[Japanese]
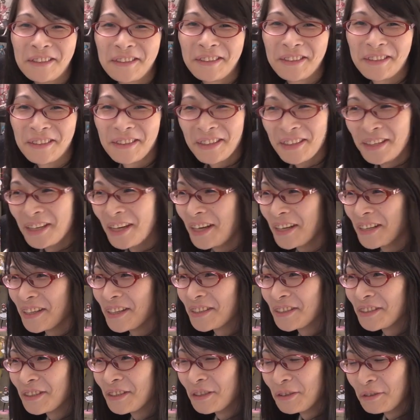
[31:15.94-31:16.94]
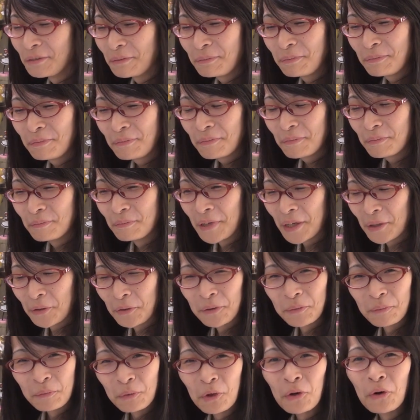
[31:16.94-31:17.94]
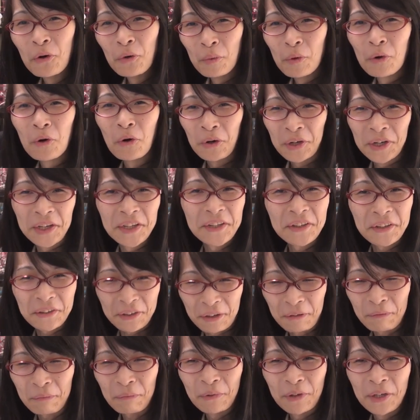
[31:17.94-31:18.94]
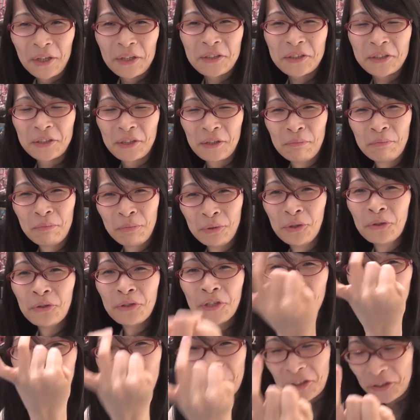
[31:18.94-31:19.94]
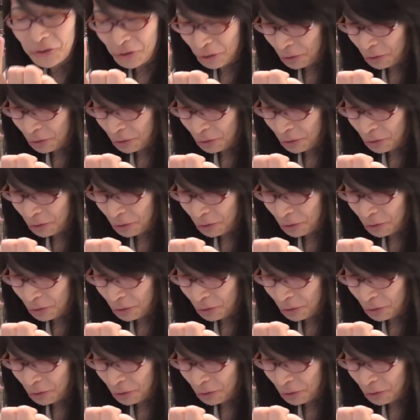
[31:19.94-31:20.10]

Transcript: 次来月、まあ、今もうほぼ今月でプレステプロ出るで